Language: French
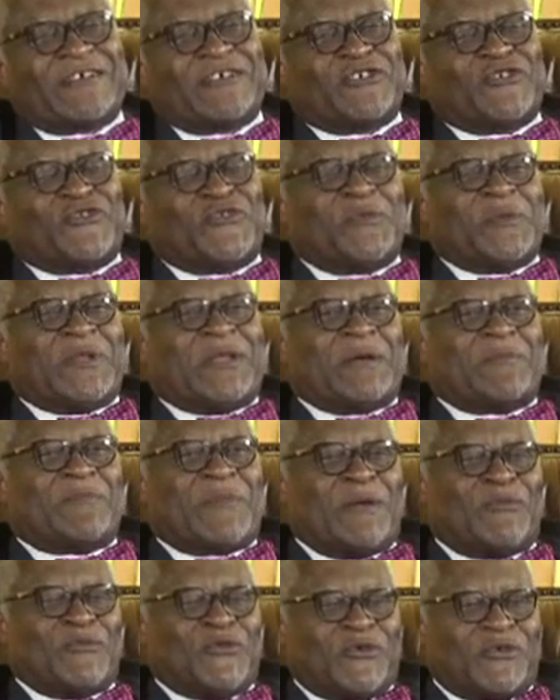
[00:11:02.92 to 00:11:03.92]
Je suis maintenant
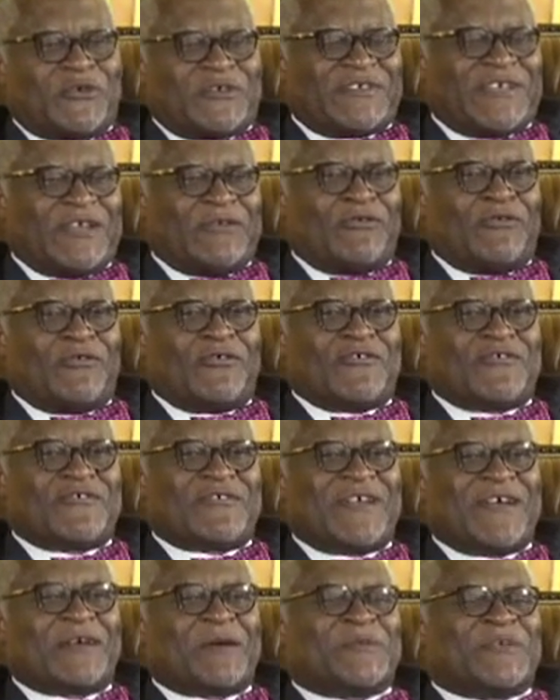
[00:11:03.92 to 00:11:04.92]
membre du Conseil de
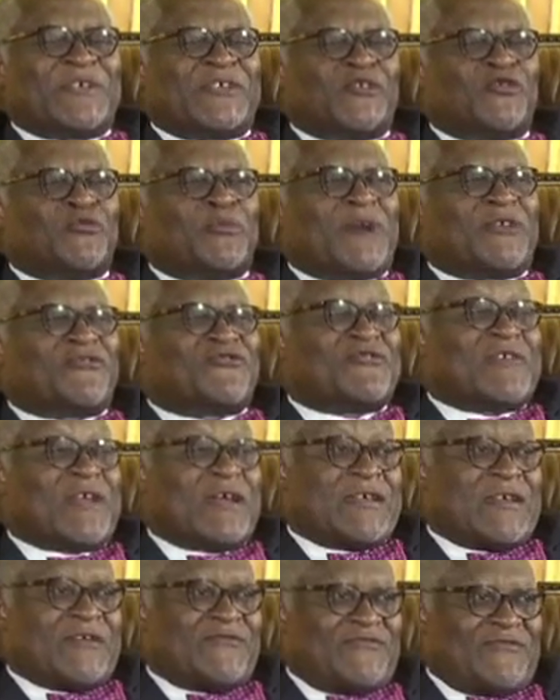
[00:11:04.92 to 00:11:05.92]
l'Ordre, représentant du bâtonnier à
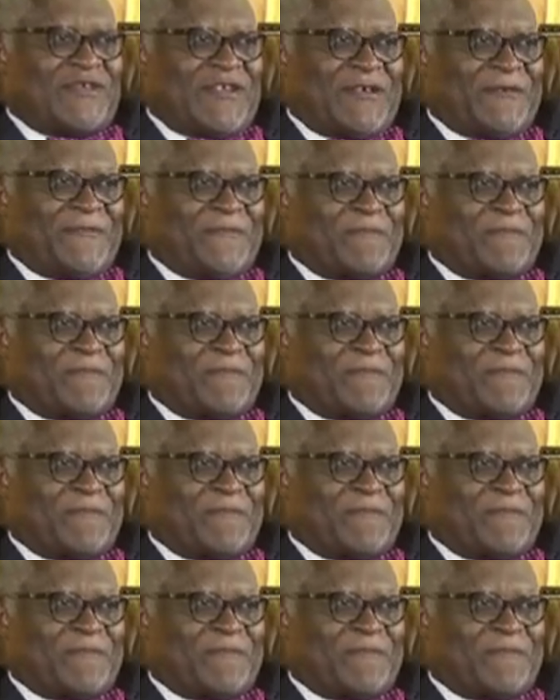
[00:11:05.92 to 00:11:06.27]
Yaoundé.